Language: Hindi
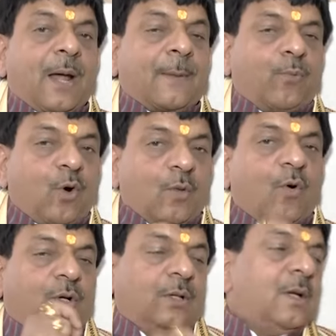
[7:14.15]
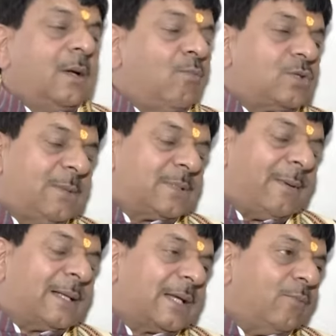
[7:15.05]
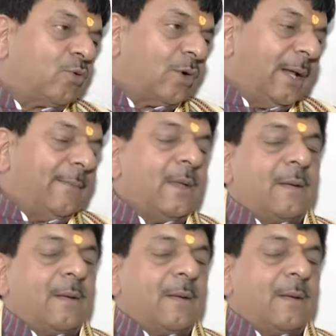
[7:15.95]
भरपूर वोट मुस्लिम समाज की वोटों ने